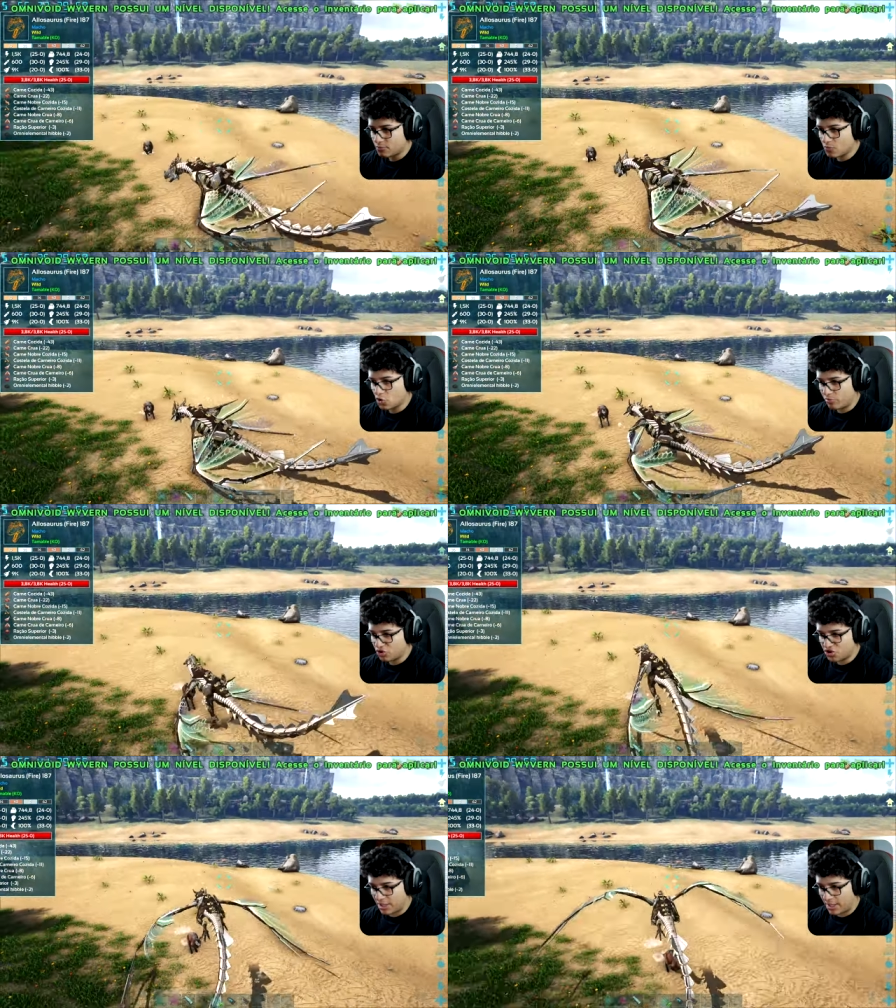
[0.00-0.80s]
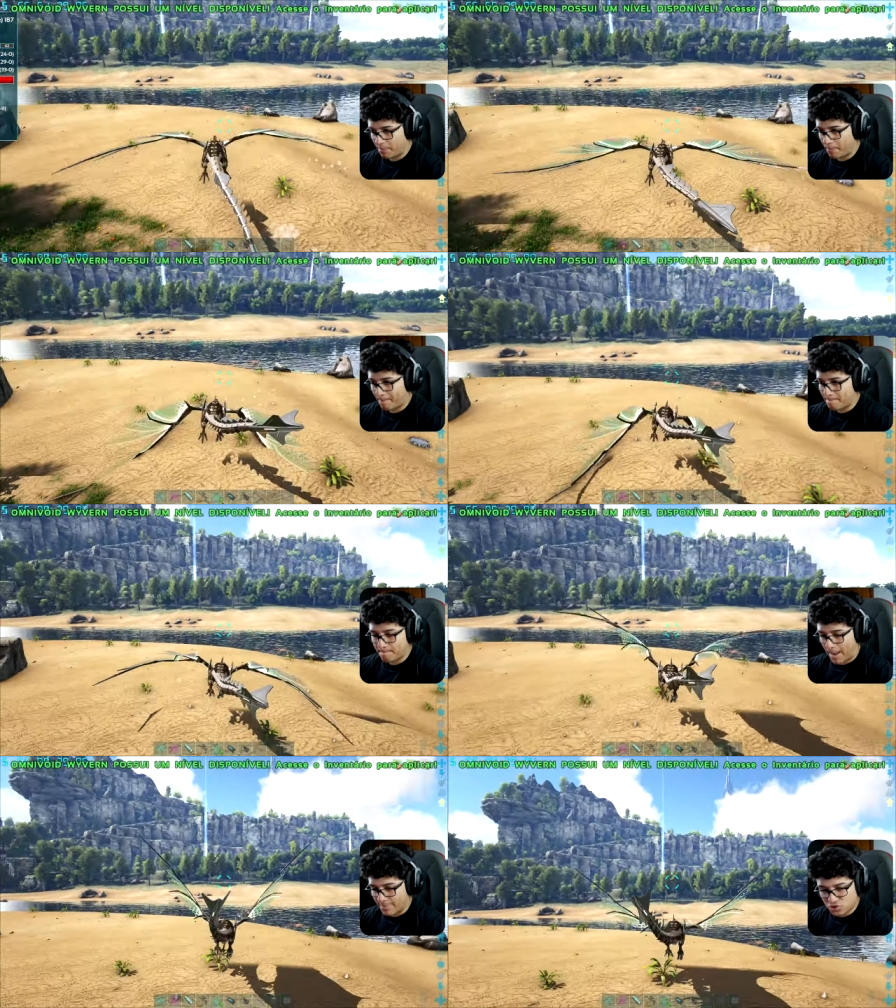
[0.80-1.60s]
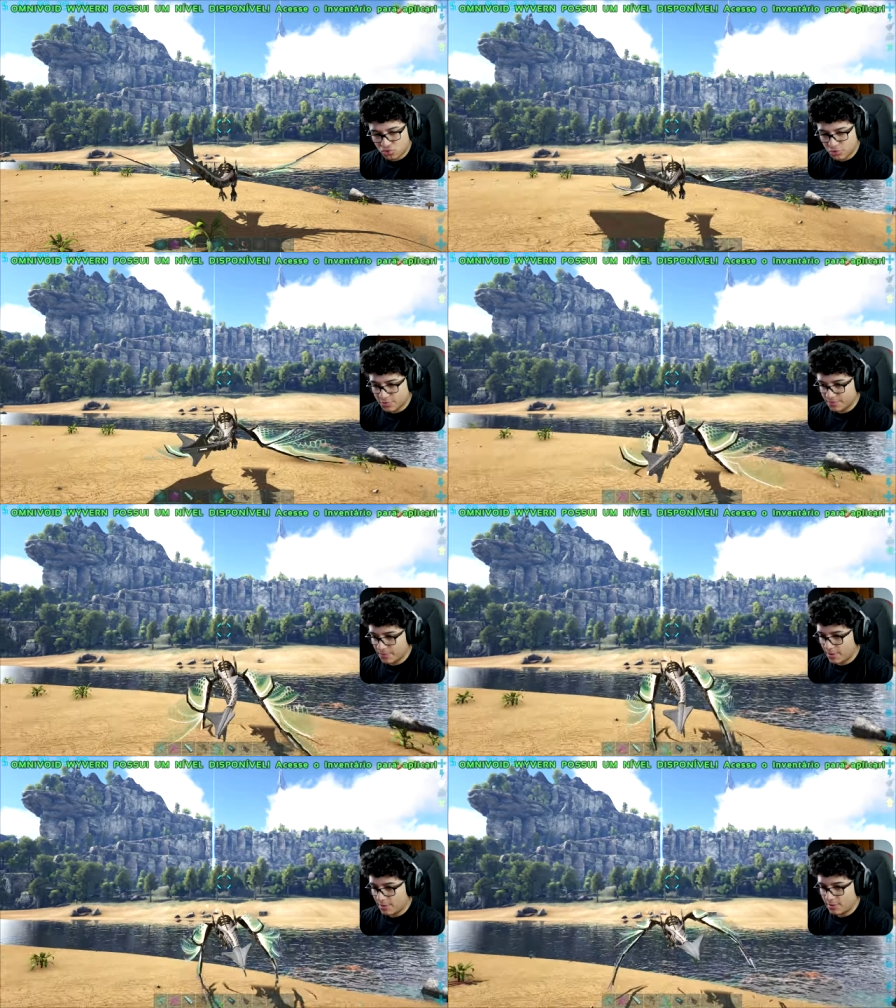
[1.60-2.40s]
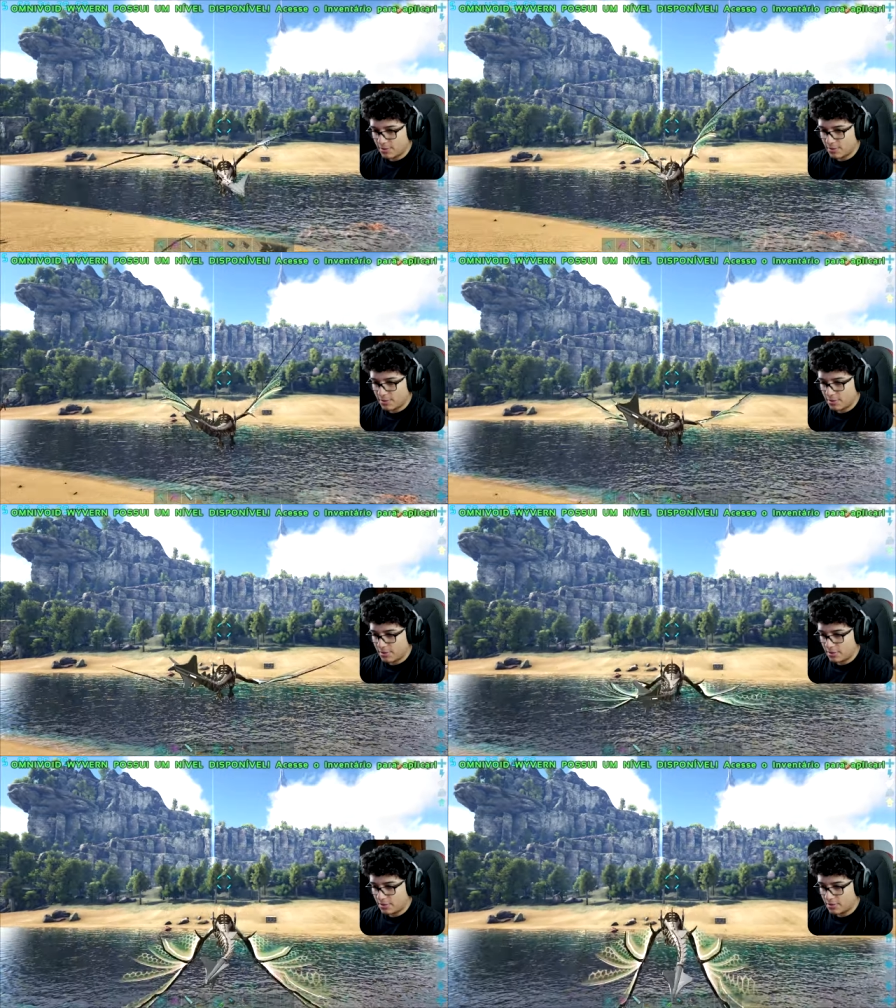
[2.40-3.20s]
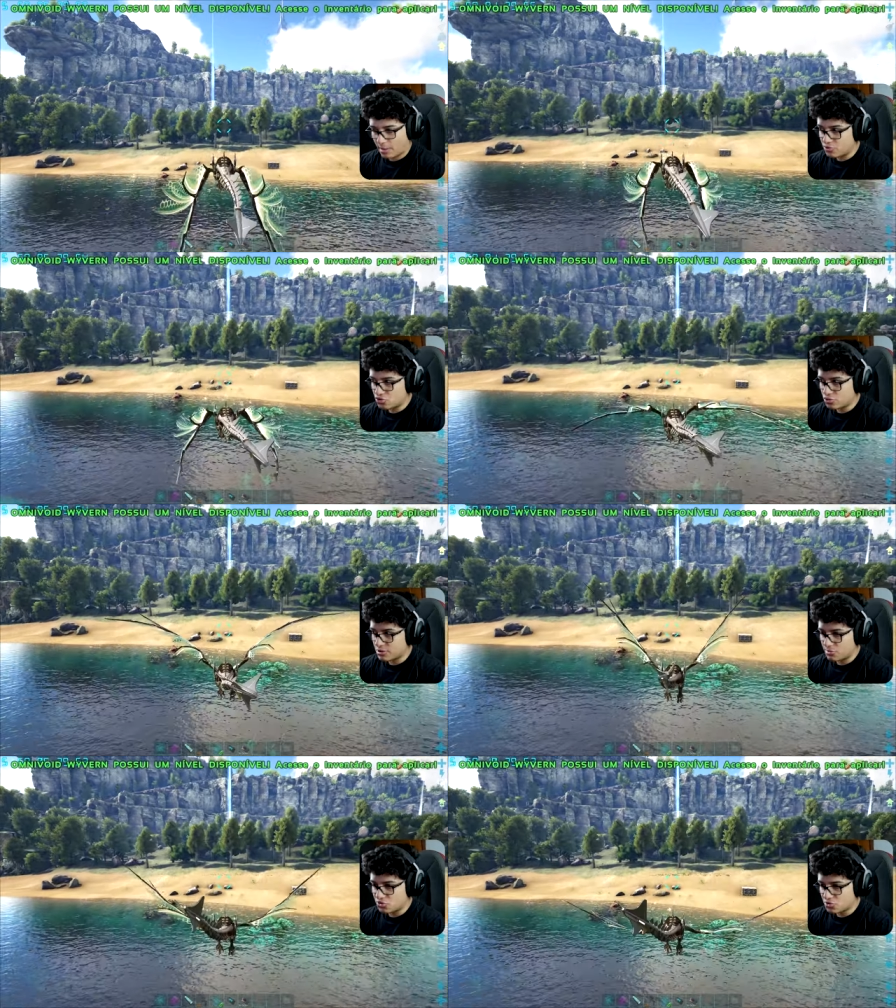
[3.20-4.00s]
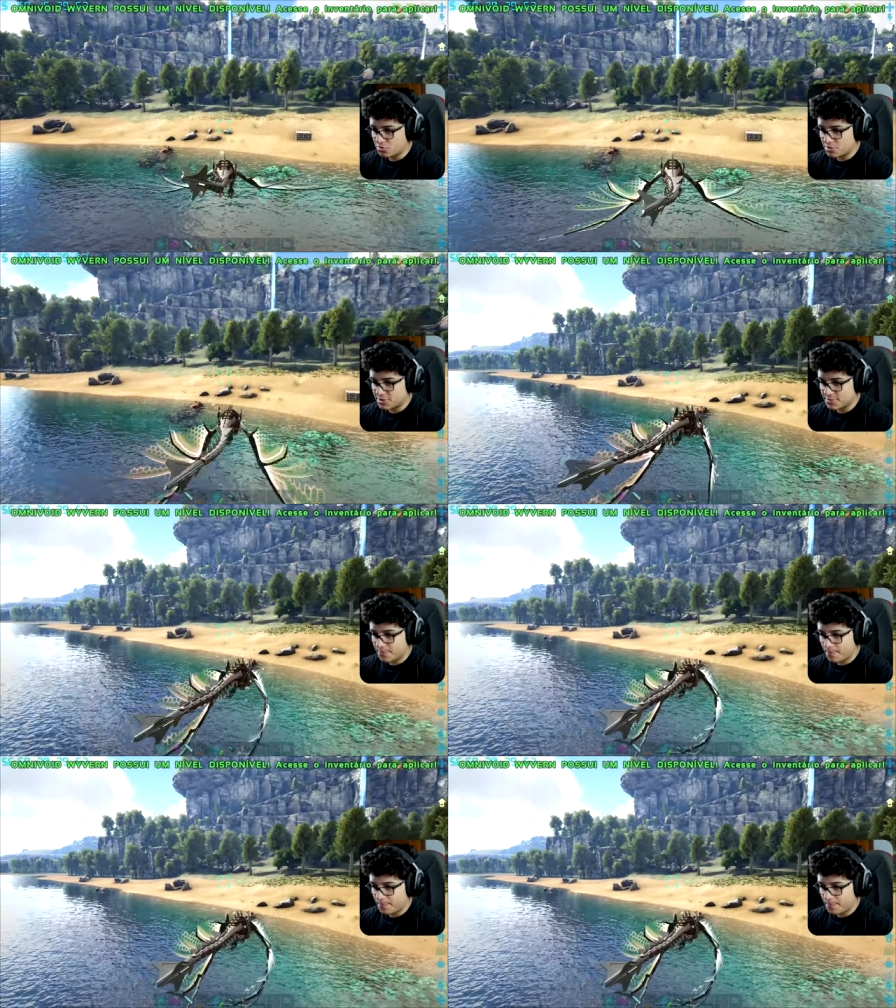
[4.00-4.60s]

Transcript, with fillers: O bicho tá absurdo. Absurdo, tá absurdo mesmo.